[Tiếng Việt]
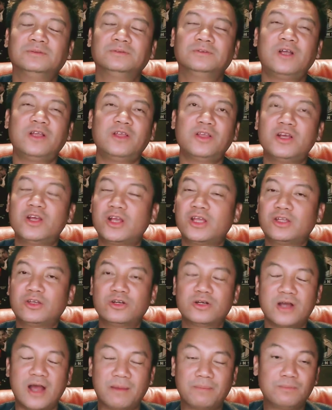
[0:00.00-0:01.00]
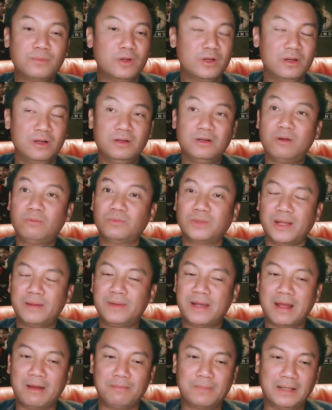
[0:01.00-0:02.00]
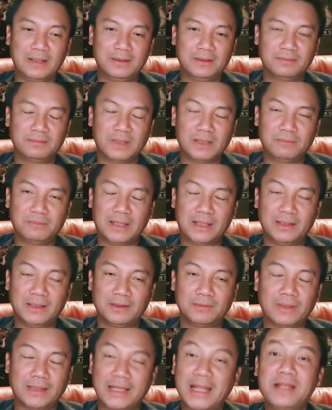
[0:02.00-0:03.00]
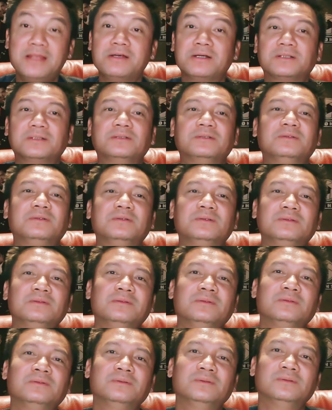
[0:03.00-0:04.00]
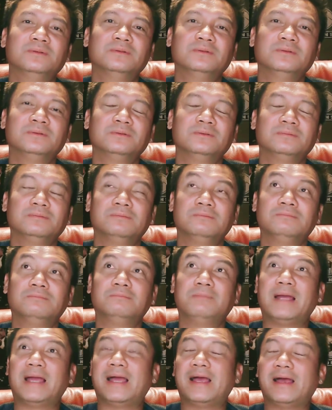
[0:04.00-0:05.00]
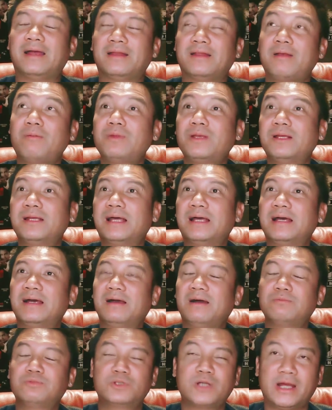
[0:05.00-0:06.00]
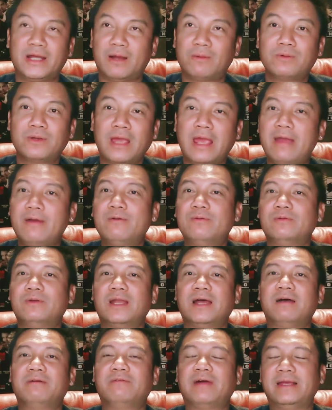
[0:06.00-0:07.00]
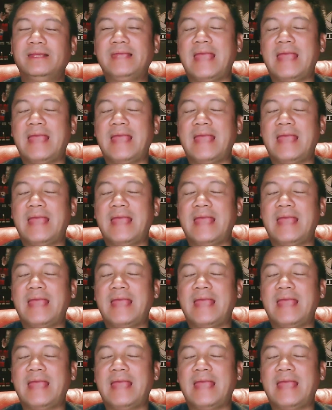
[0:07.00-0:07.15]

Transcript: có những cái trường hợp nó không thể nào mình mình mình, mình tính được mà giống như là ông trời ông kêu là phải